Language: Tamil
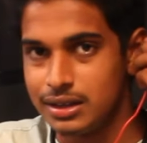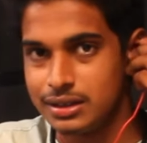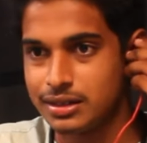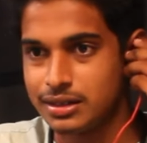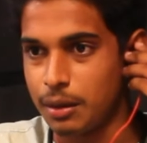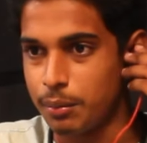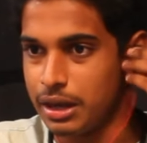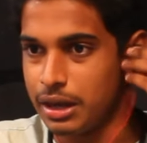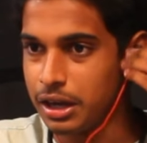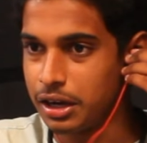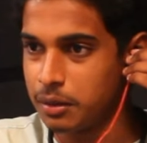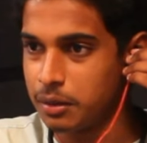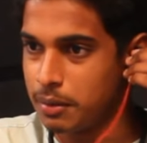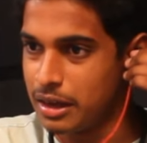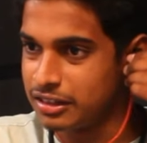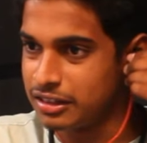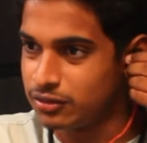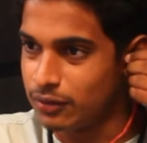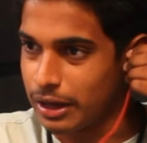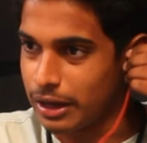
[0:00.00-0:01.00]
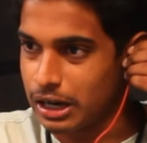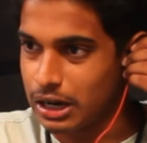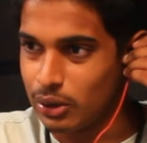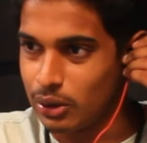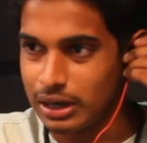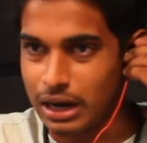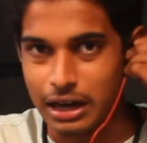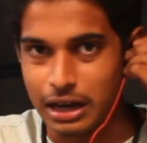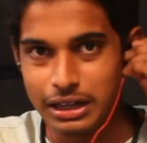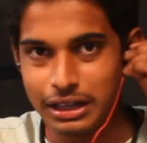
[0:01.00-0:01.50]
செமையா இருக்குது பேஸ் வேற
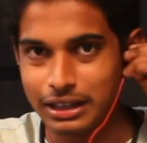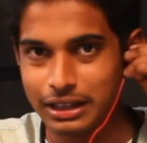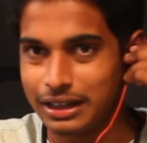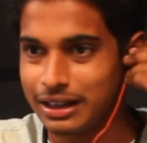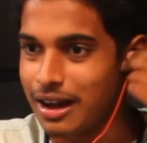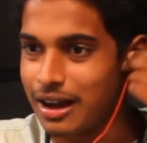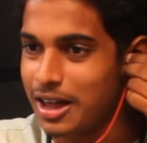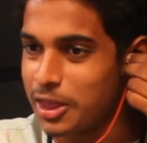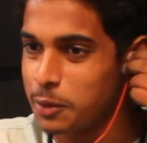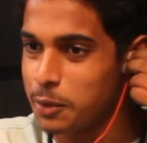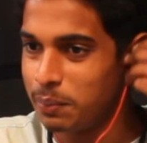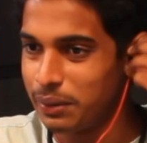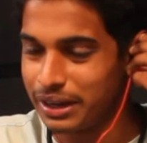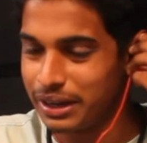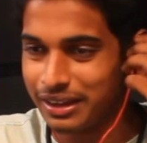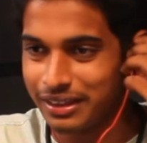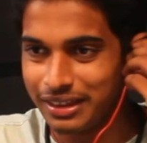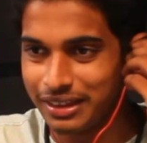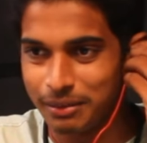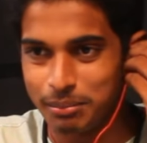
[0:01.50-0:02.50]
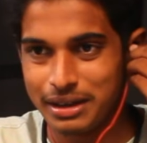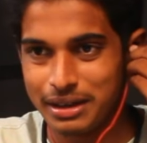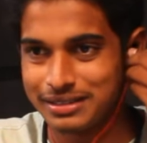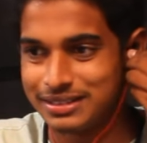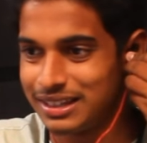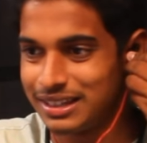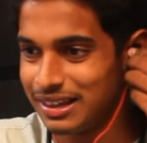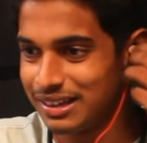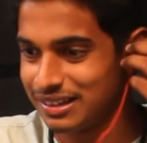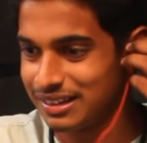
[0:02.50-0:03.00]
லெவலில் அடிக்குது காதை பிரிக்குது
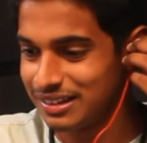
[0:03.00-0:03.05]
பேஸு